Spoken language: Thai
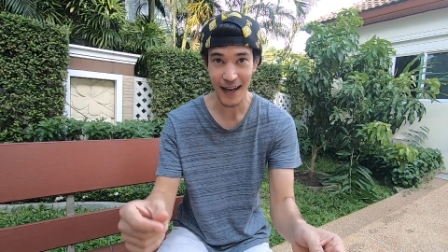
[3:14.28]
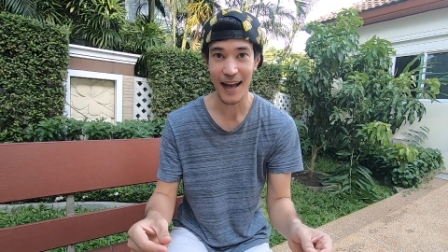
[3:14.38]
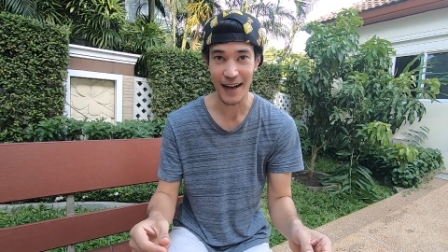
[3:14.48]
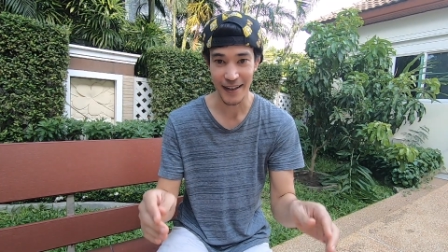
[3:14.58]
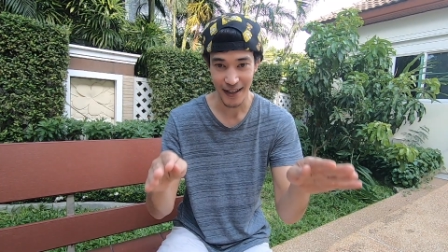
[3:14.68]
นห
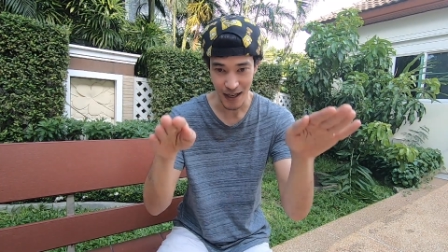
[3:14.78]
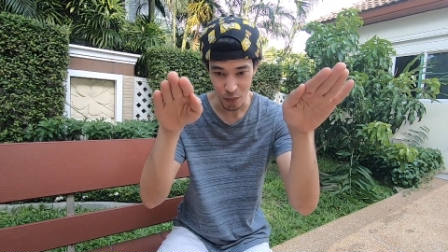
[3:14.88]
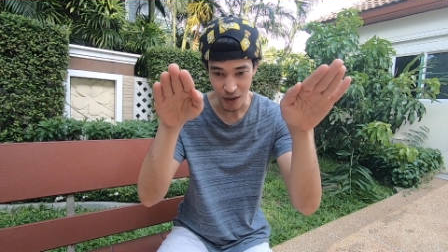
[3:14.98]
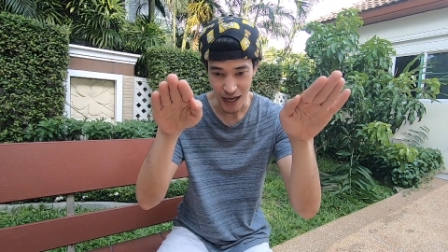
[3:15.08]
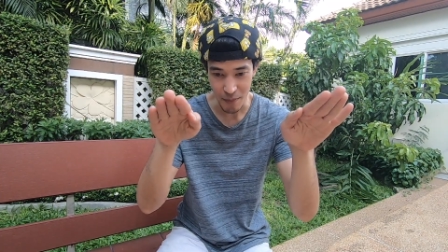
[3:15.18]
ลังเนี่ยนะครับ
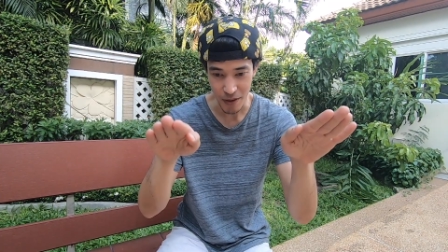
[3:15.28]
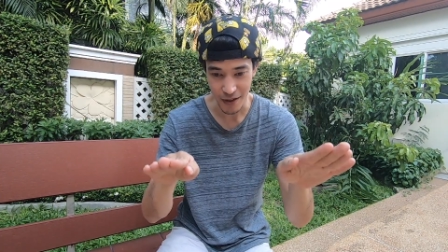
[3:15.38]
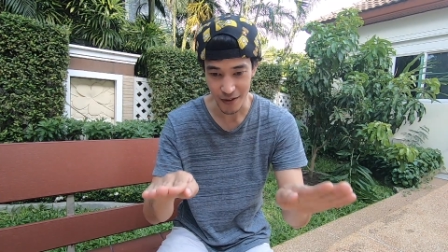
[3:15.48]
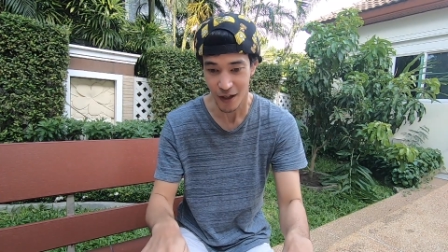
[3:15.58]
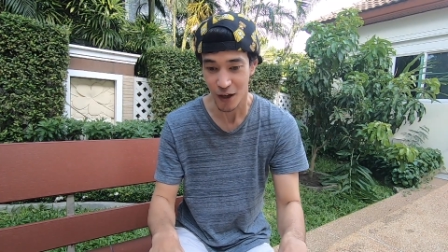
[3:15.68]
เวลามัน
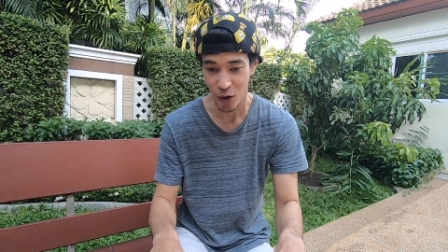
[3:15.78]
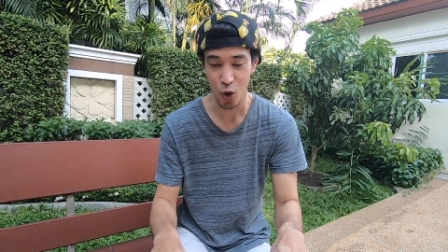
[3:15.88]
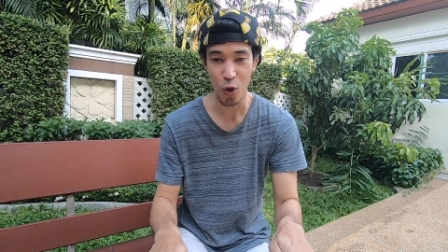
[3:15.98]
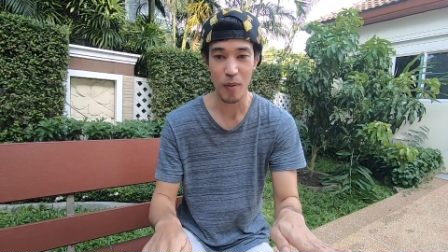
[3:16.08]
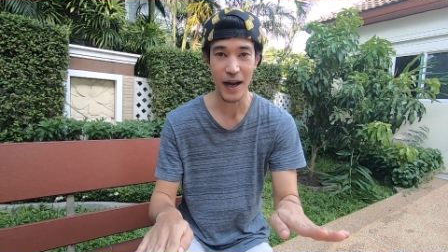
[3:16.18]
ล
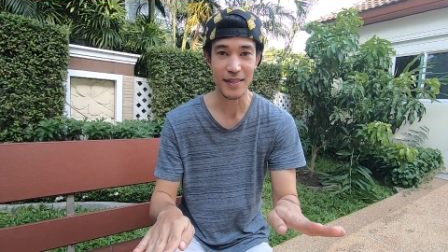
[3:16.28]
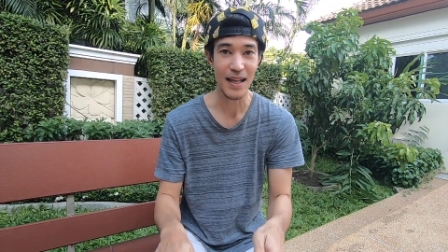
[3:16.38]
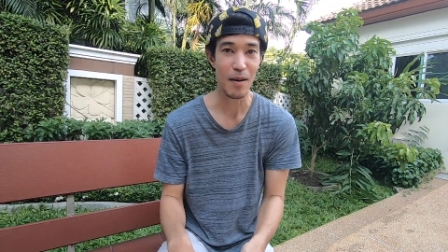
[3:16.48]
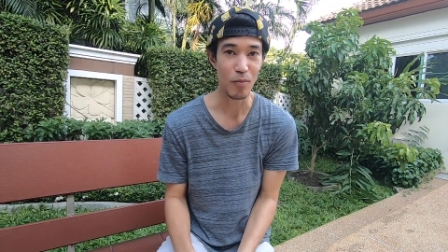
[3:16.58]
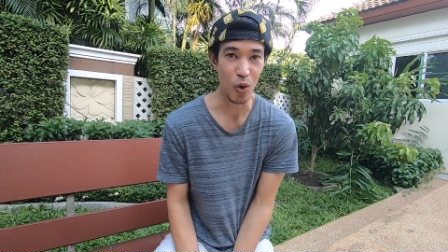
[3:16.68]
งมา
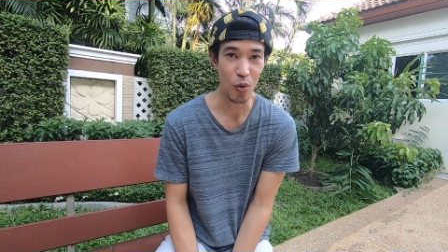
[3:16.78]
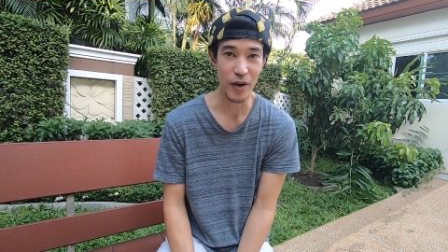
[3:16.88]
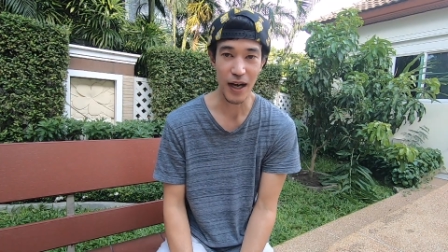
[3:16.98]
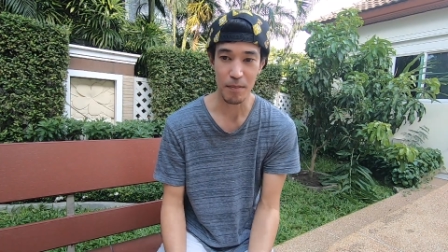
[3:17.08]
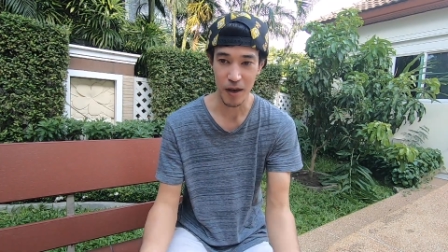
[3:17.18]
ต่ำลง
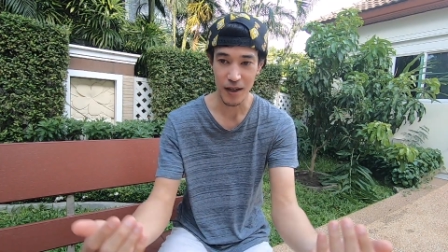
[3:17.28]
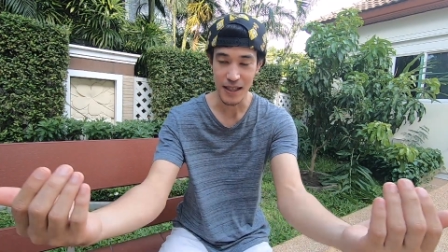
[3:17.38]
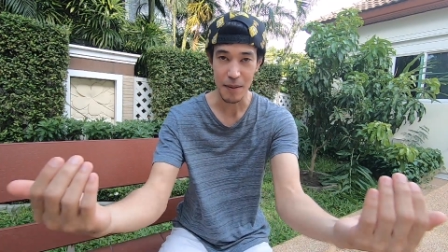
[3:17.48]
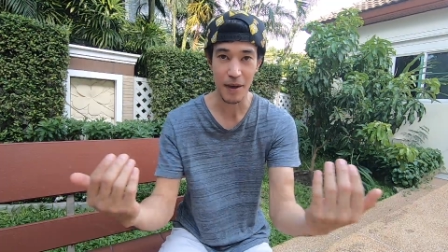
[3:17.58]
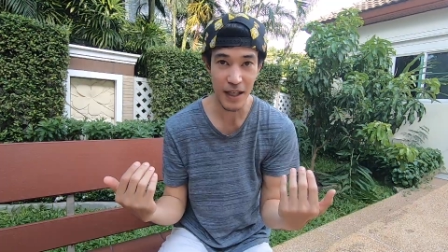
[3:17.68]
นะครับ มันก็
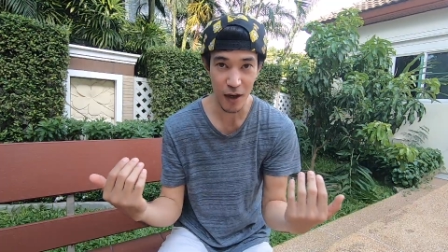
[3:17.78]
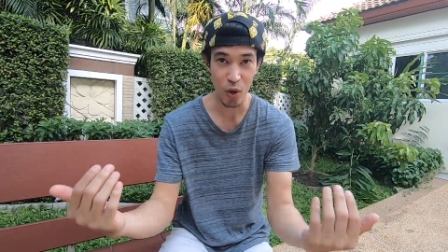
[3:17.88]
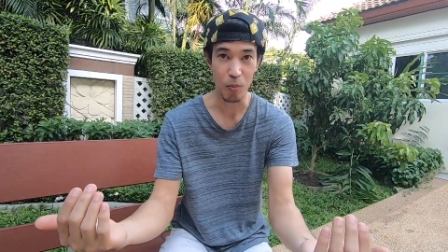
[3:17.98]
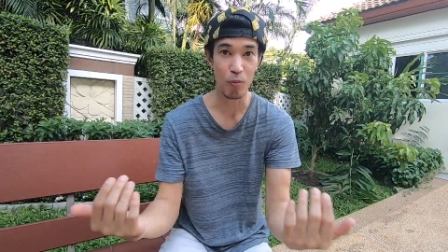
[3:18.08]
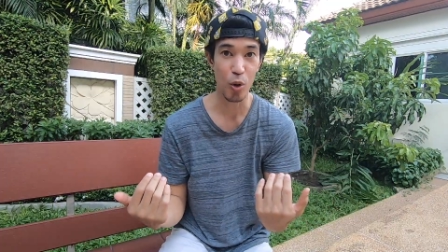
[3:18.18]
สามารถที่จะหล
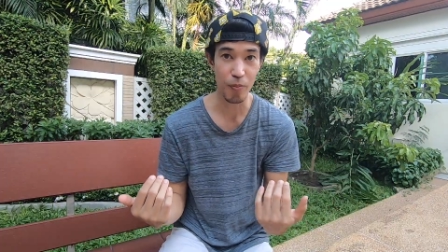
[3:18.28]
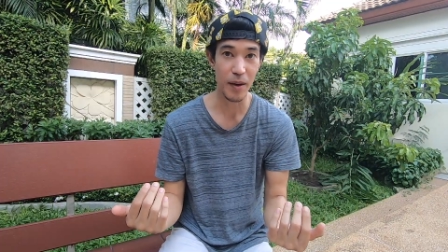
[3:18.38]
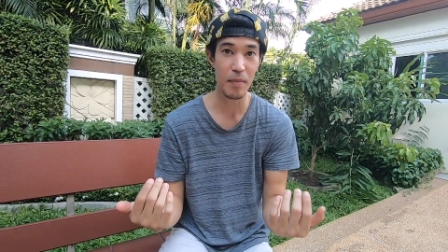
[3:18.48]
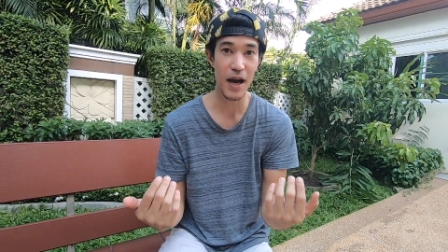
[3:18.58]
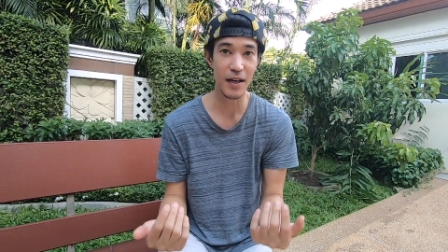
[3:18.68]
บลมได้
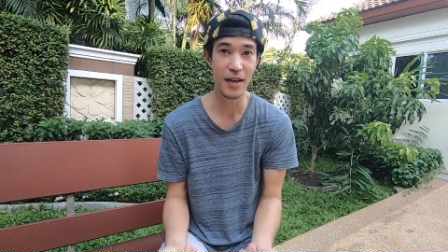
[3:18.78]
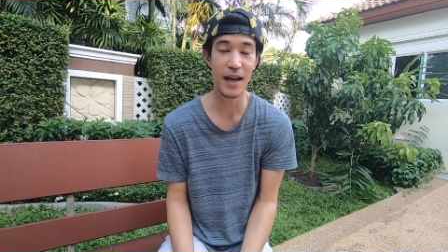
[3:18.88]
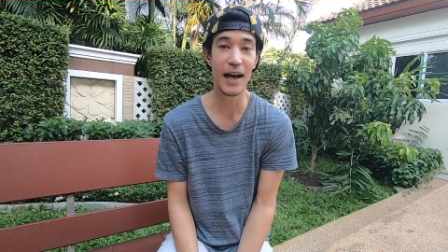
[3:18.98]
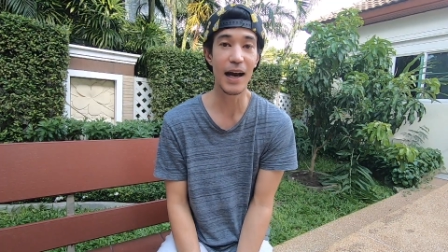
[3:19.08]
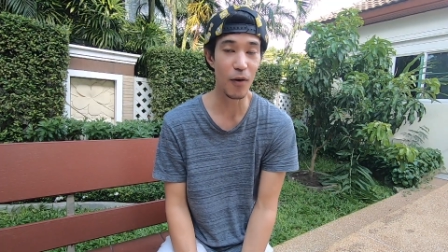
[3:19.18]
มากขึ้น
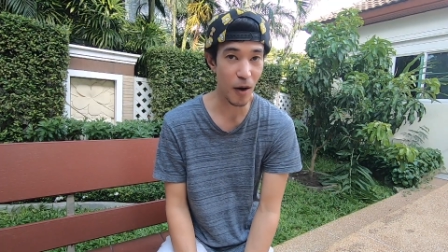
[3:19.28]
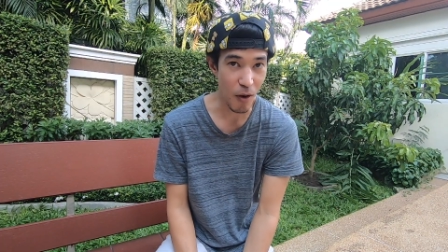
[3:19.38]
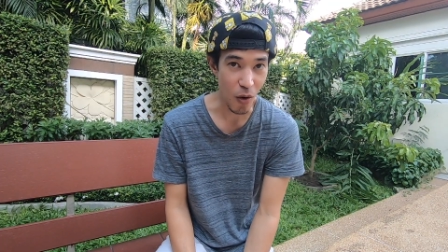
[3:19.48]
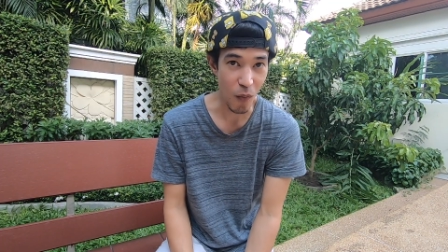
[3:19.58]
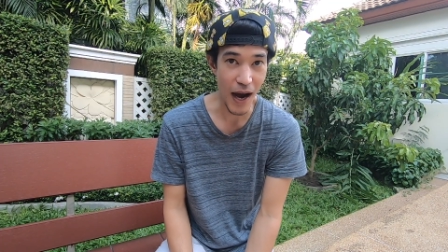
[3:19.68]
และเขาก็บ
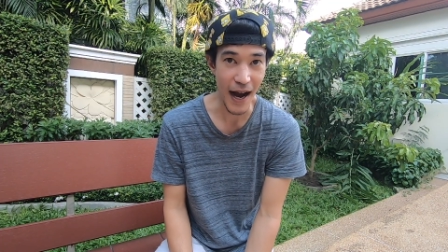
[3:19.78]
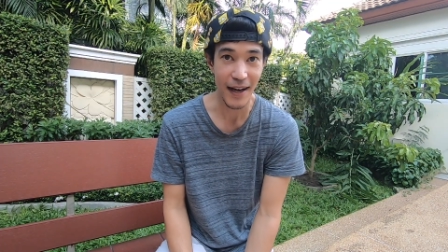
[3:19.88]
อกว่า